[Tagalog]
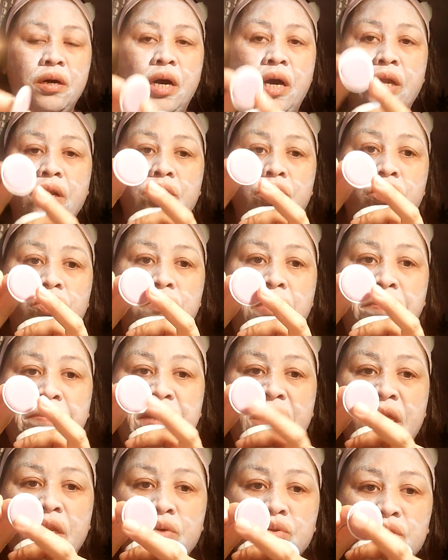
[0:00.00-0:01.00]
ano,
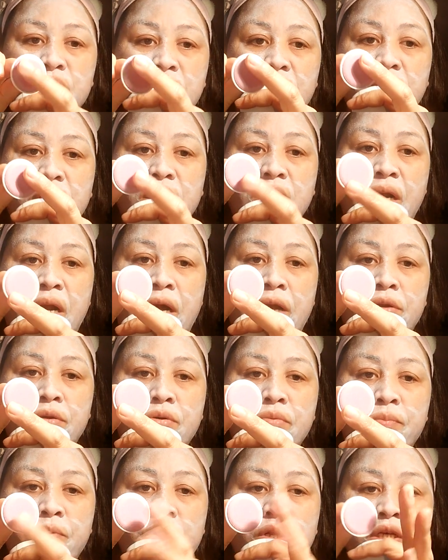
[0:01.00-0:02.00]
mapino siyang
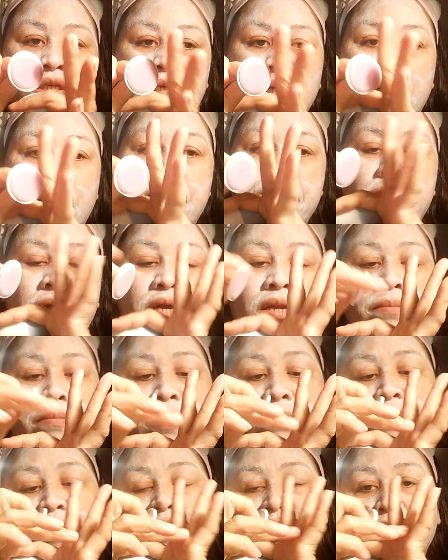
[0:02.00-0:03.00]
grano, pwede sa kamay, 'di
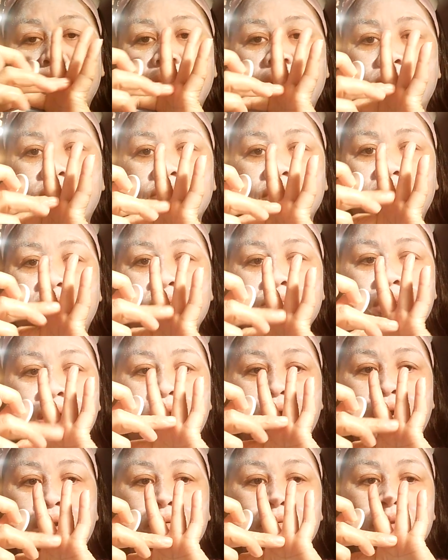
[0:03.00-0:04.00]
ba? Minsan meron tayong
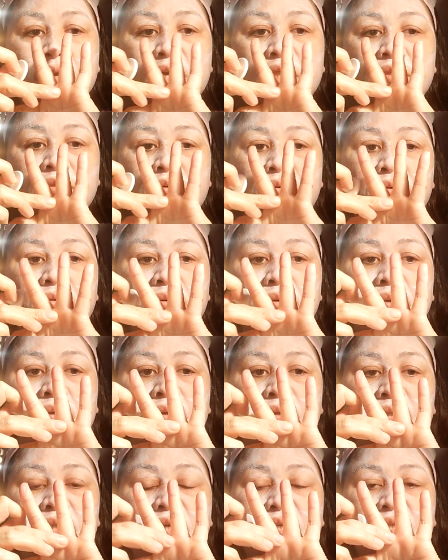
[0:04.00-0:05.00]
mga ano dito
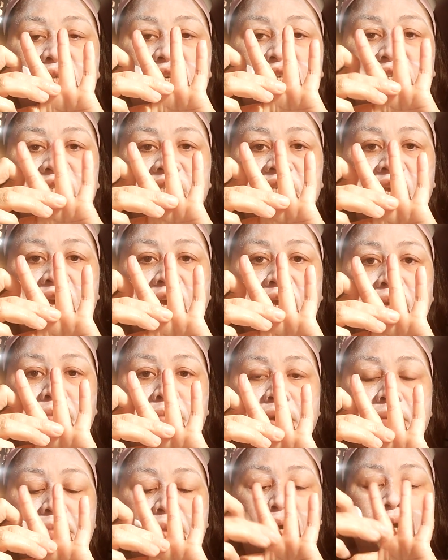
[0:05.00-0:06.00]
sa singsing,
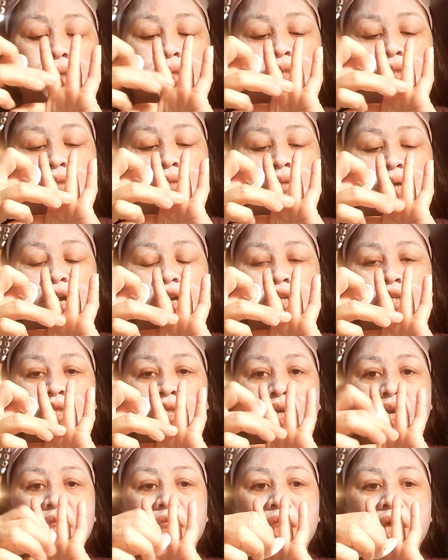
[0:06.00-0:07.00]
may mga hard
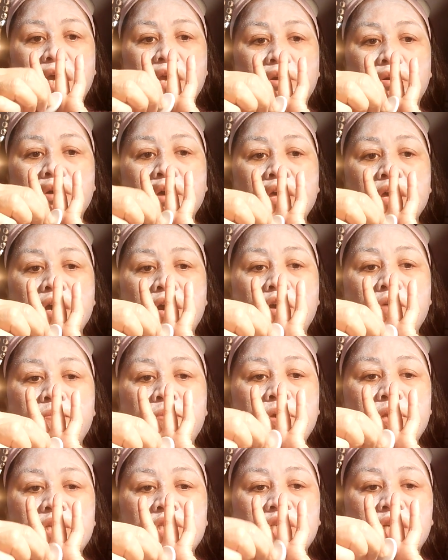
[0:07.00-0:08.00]
skin tayo. O
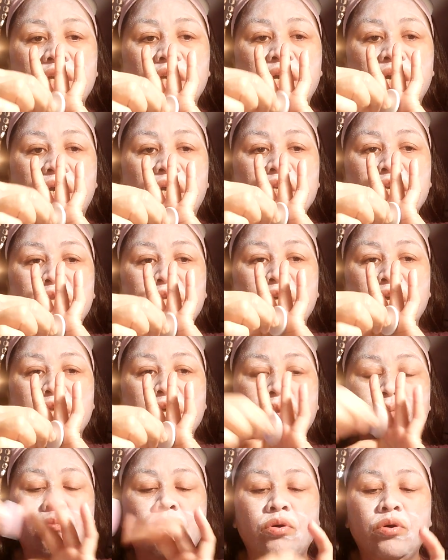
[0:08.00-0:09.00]
pwede siya
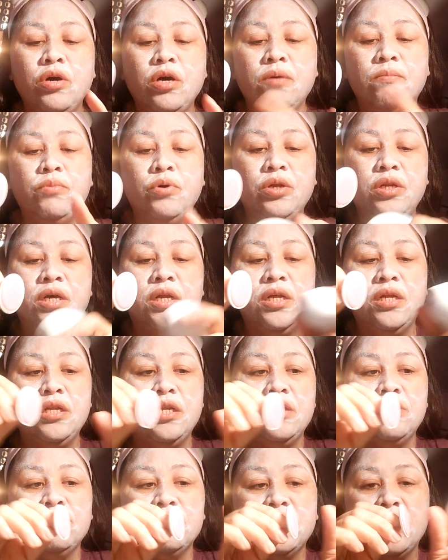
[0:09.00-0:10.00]
igaganyan-ganyan mo. Pwede rin
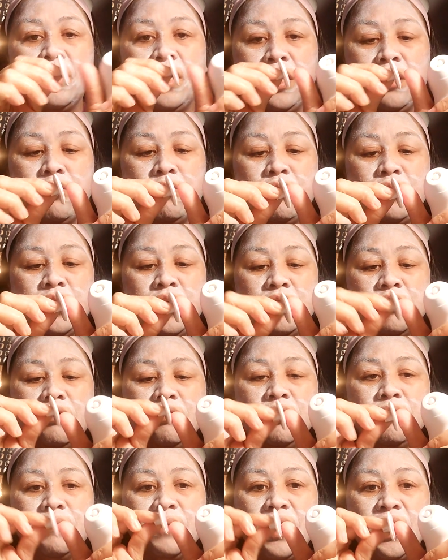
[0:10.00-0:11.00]
dito sa ano,
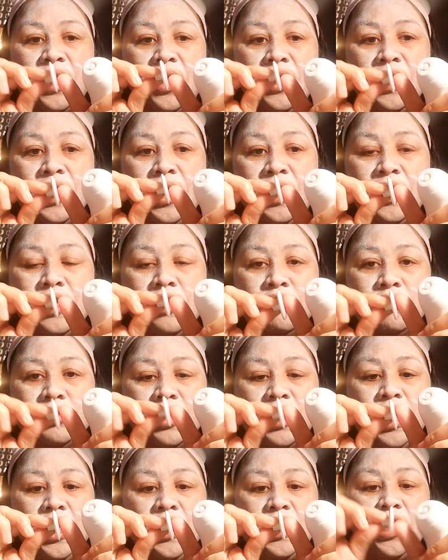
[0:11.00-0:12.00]
dito yung mga ganyan, dito
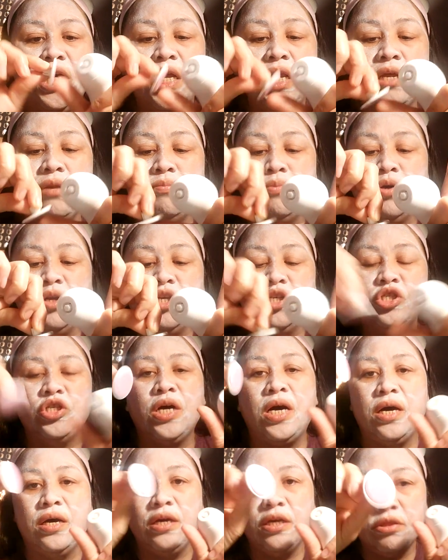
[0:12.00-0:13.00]
sa gilid-gilid, pwede
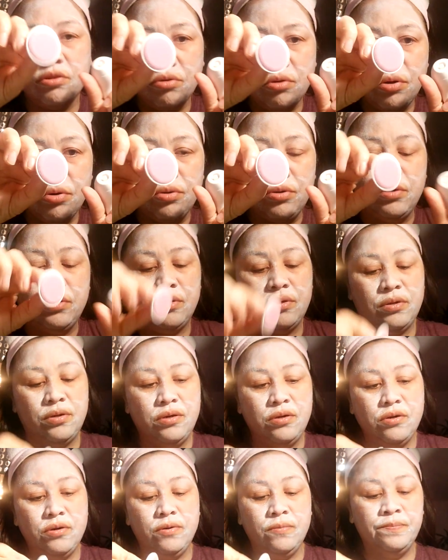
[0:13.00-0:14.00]
siya. Ito 'yon,
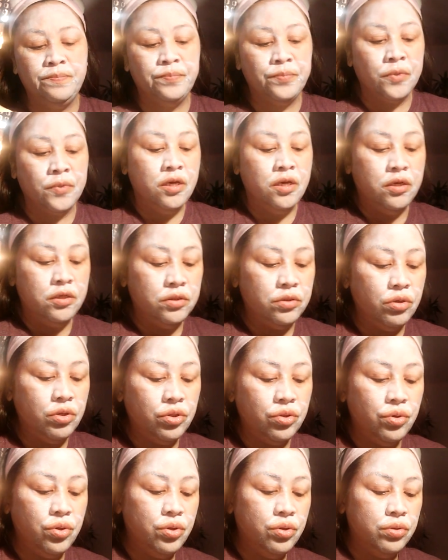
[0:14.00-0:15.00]
no? So
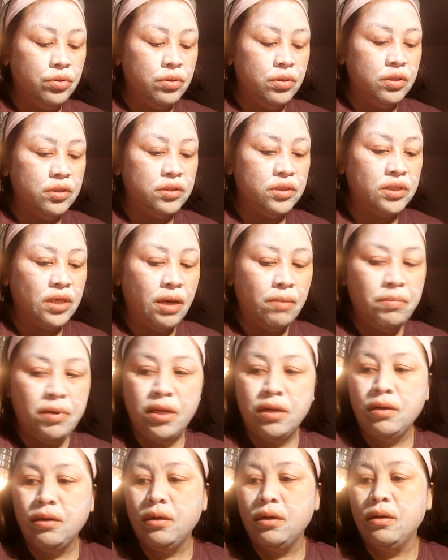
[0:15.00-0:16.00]
ito 'yon
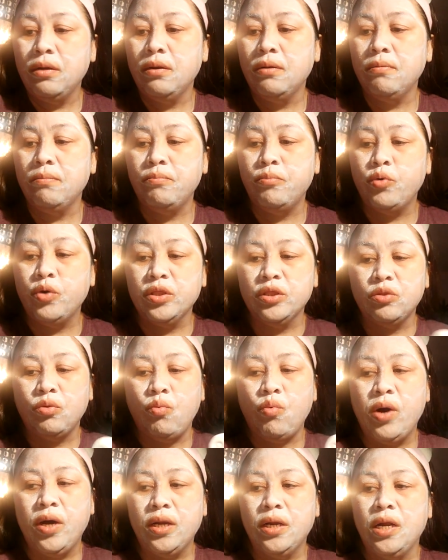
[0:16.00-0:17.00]
7.1
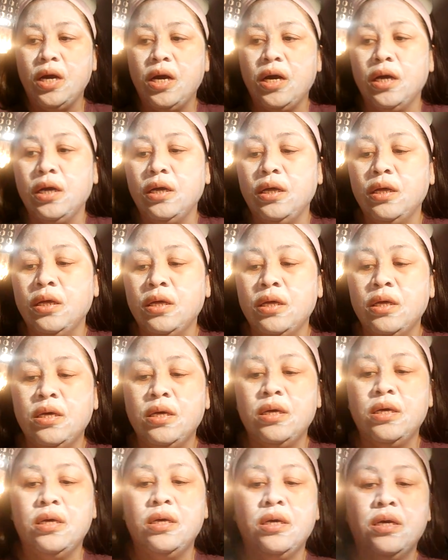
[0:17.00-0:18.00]
ang
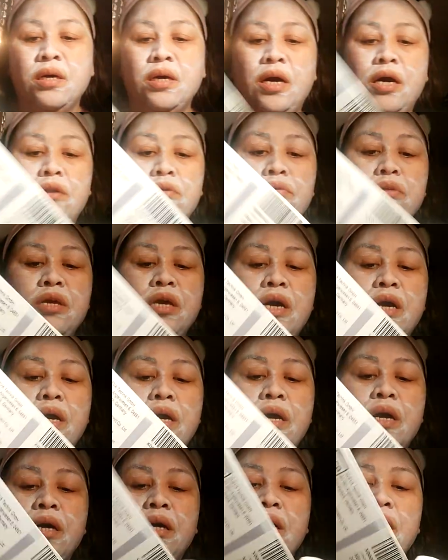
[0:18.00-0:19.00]
ano niya,
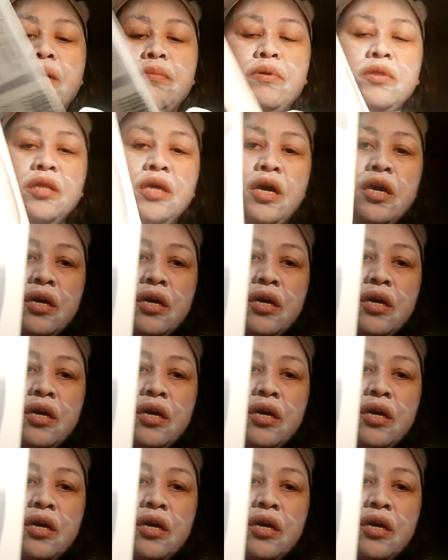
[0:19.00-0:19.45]
ang gamit niya